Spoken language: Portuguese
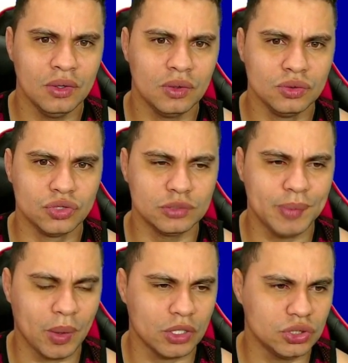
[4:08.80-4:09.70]
os outros
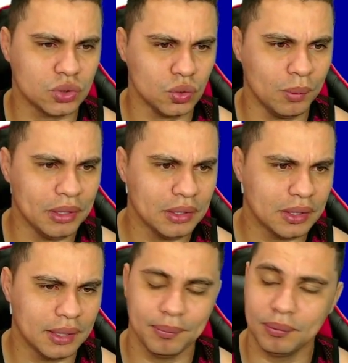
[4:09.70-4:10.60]
pacotes de clube
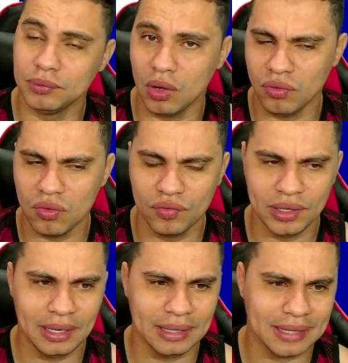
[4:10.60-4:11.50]
que não vão
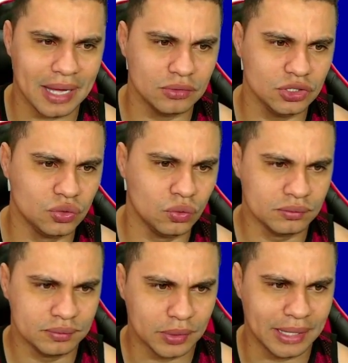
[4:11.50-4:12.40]
vir em lendário
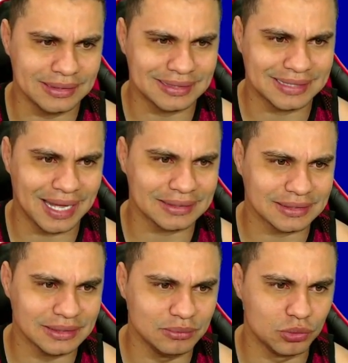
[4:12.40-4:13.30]
nenhum, porém
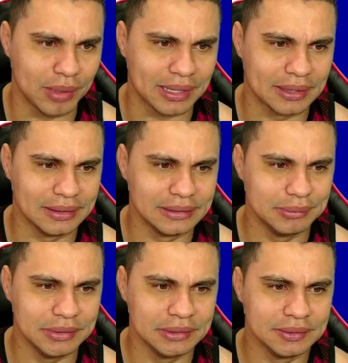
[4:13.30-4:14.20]
destaque, Mil My
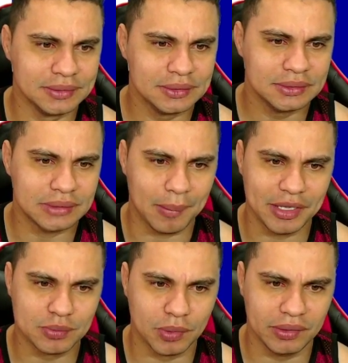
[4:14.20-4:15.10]
Club,
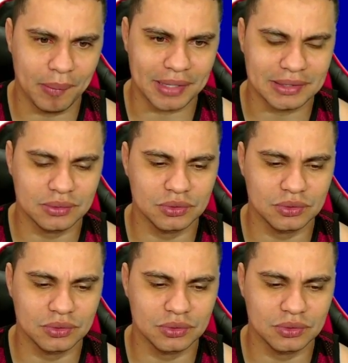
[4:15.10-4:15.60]
também disponível a partir do